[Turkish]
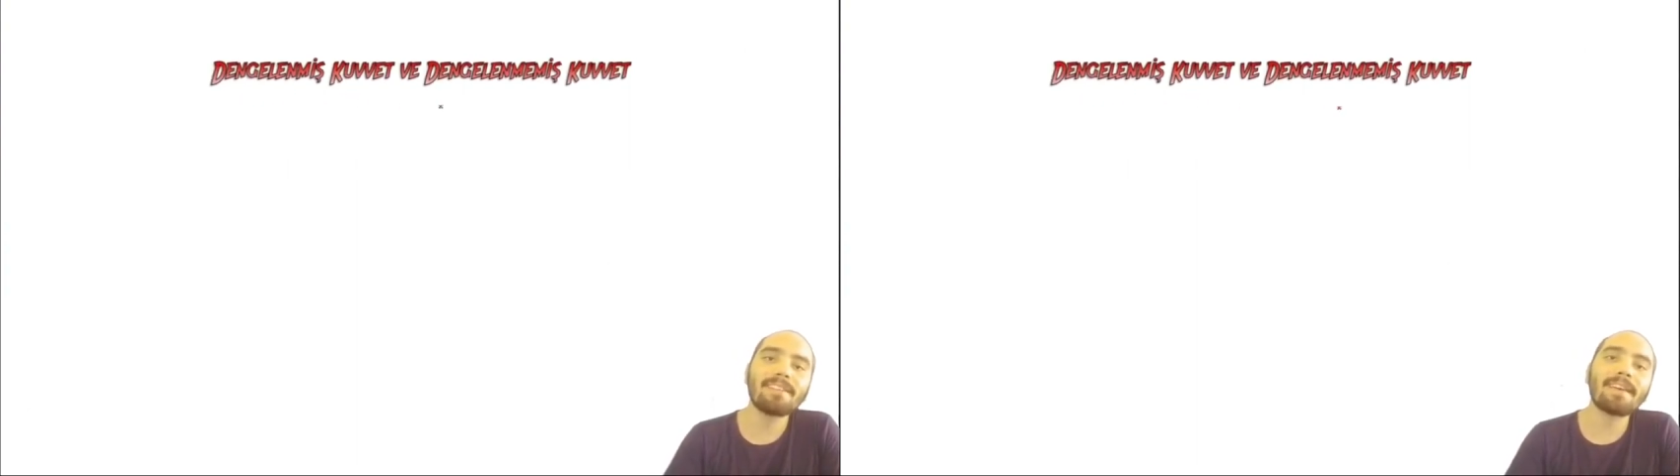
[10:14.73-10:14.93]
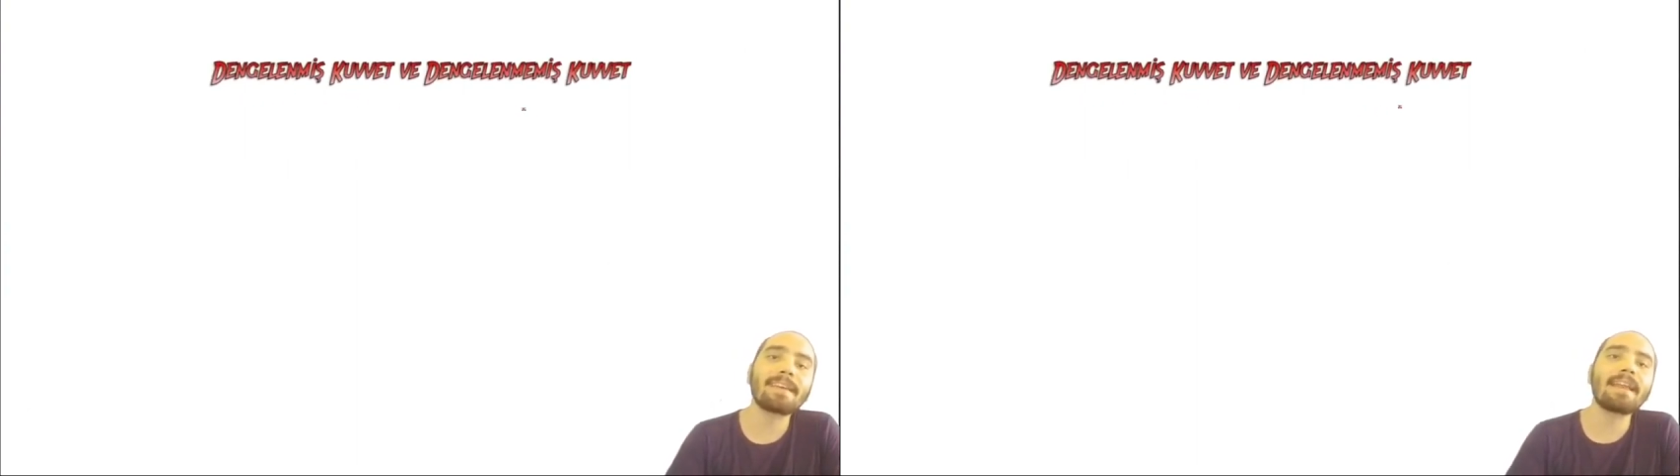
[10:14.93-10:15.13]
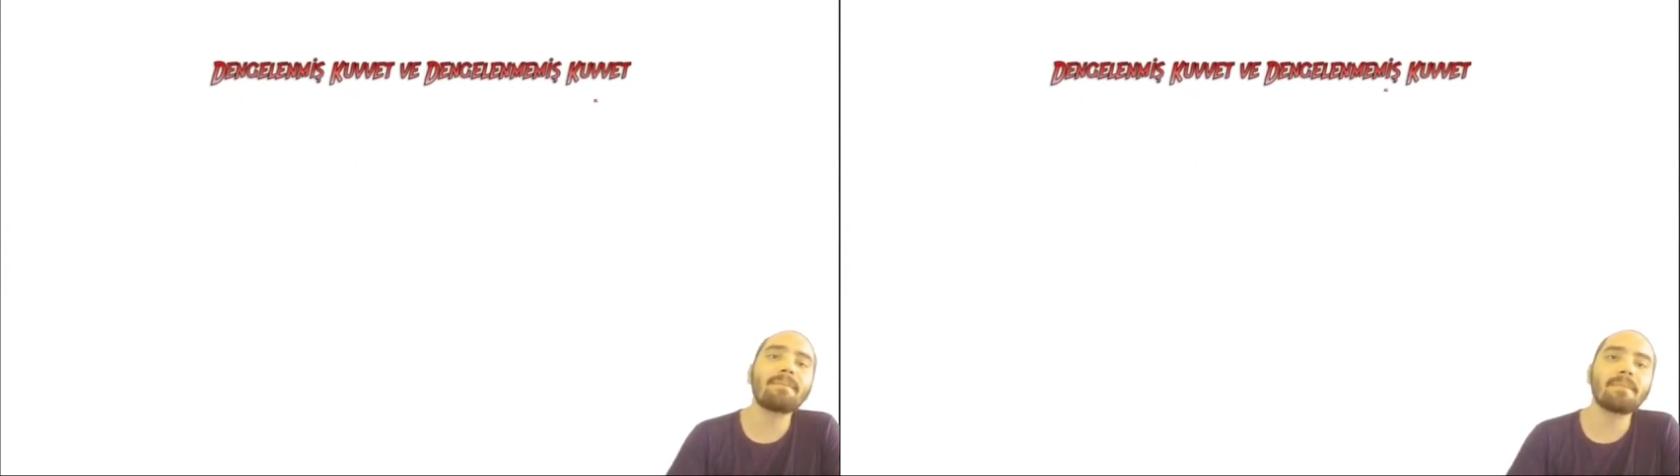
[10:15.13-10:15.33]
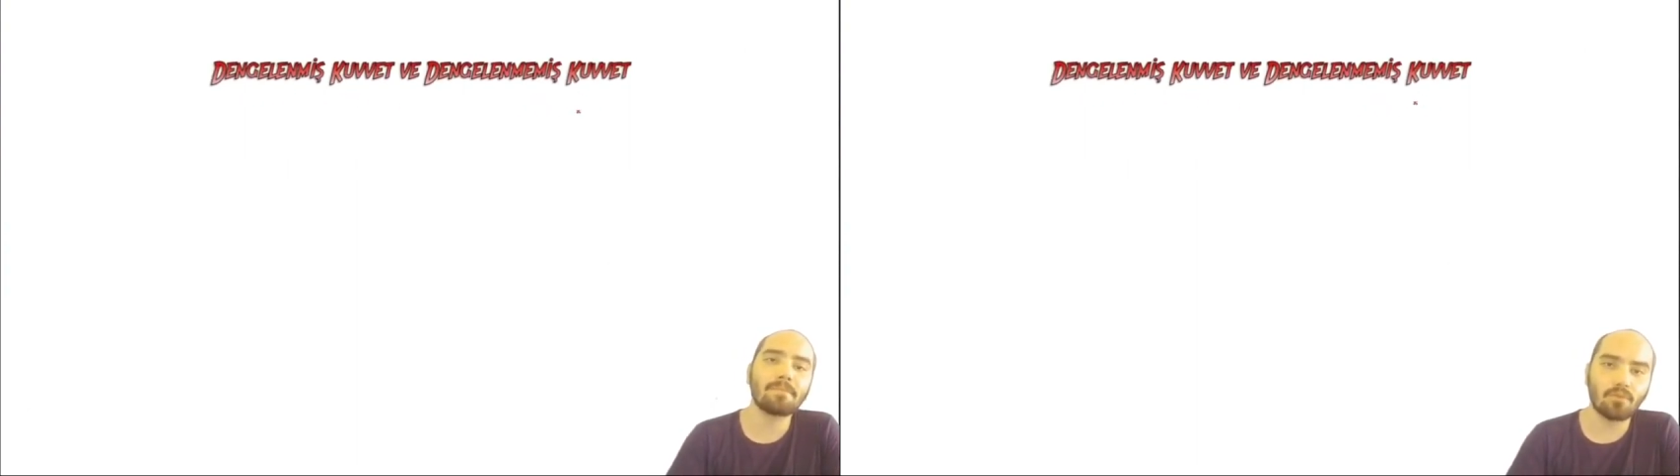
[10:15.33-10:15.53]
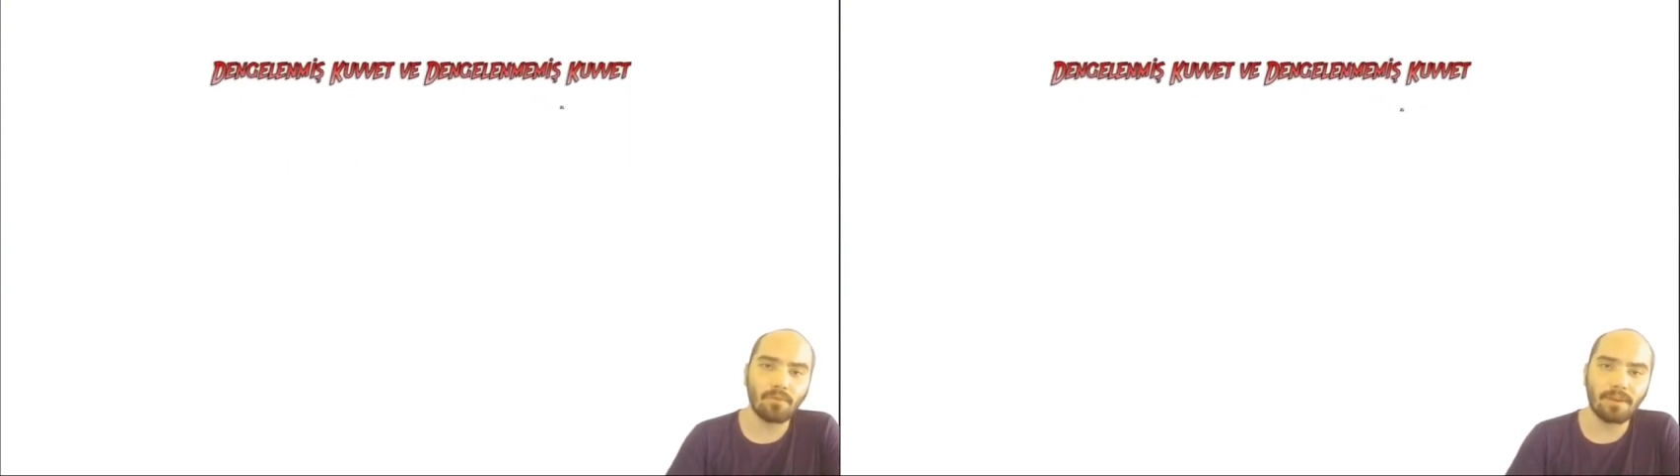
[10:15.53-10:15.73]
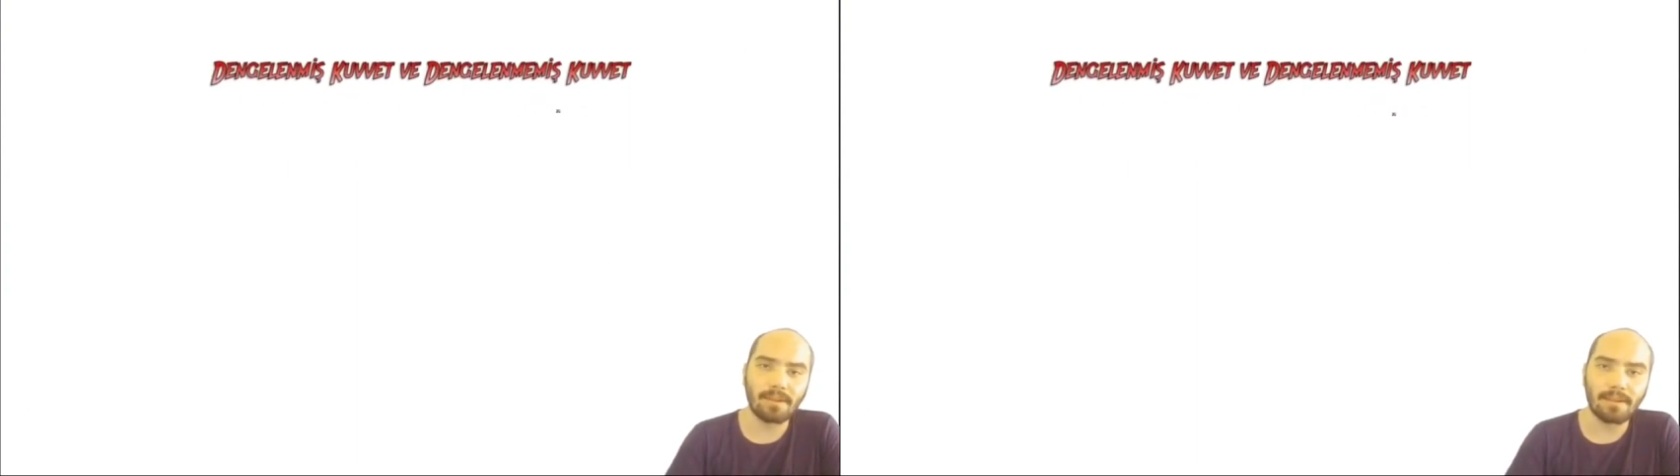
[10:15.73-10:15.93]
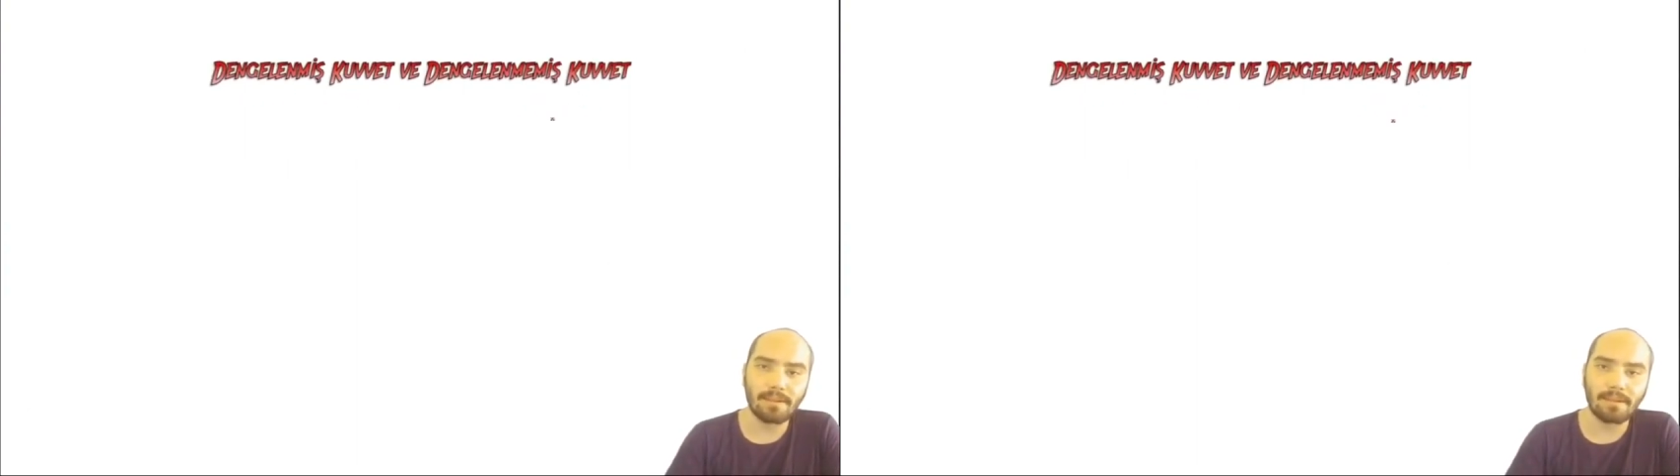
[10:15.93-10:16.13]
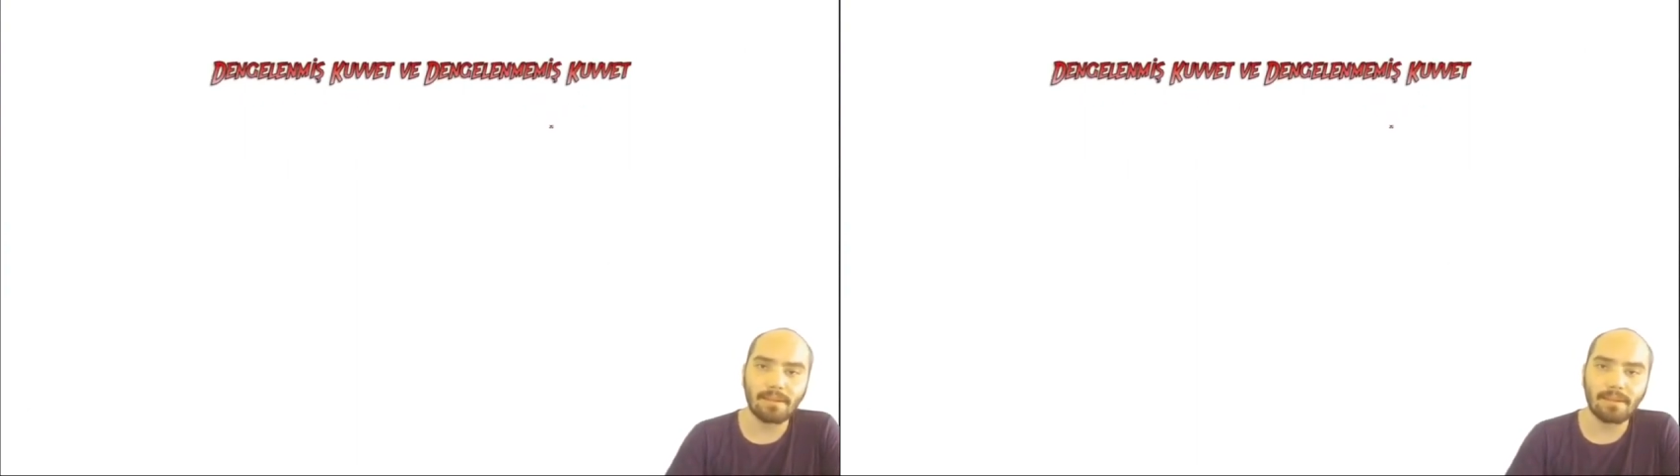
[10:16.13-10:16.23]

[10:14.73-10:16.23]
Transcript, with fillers: dengelenmemiş kuvvetlerden.